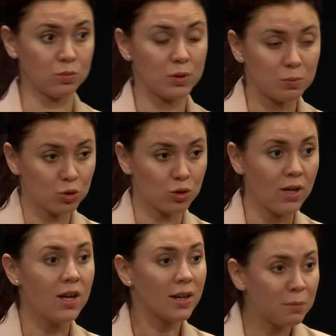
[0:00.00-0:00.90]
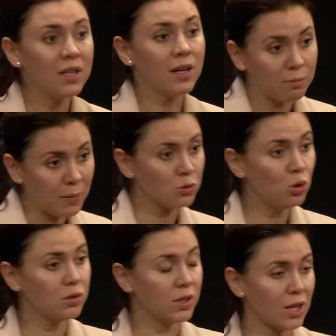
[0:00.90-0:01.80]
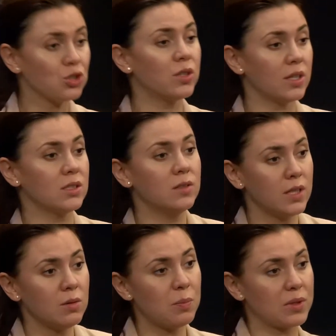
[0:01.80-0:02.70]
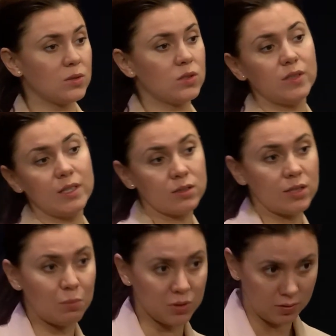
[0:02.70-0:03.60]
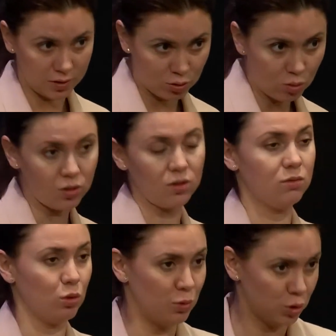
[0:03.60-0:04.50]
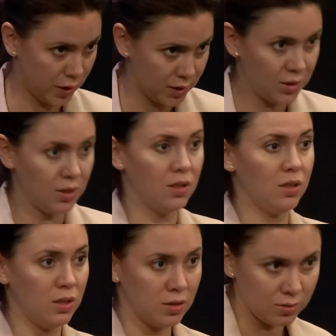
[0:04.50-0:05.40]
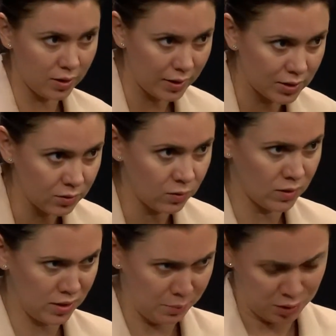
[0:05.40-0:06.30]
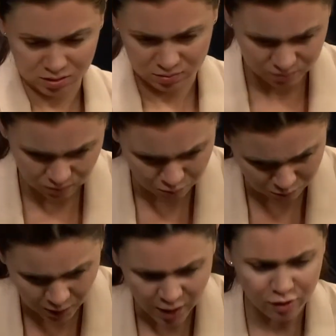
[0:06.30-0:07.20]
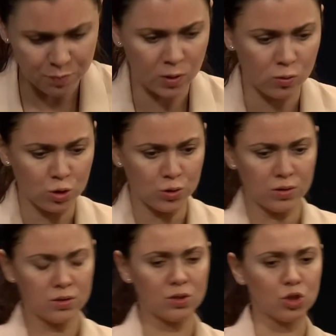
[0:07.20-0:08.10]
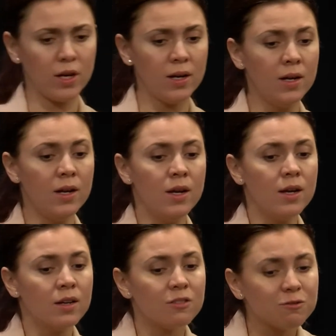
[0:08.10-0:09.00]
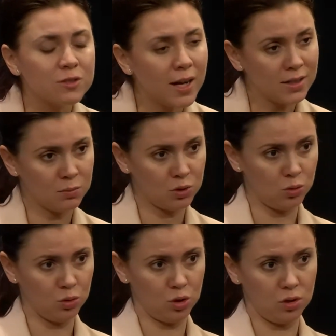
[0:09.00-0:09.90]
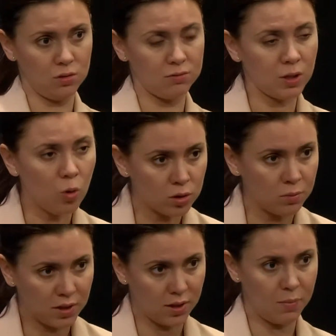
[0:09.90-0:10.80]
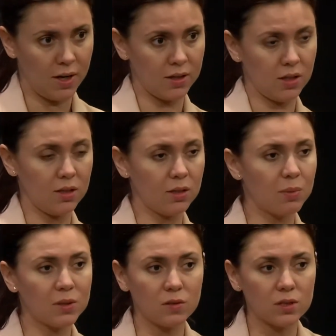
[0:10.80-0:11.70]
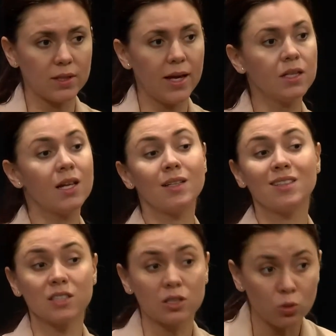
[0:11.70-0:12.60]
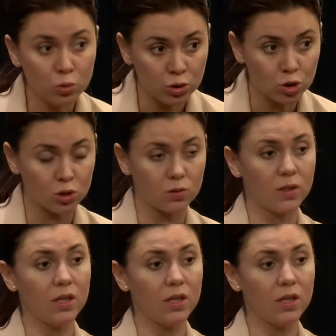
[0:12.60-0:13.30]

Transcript: Потому что мы в Молдове каждый раз говорим о противостоянии Запада и Востока, то бишь России и коллективного Запада, в первую очередь США. В данном случае, в Нагорном Карабахе, это противостояние или это сотрудничество?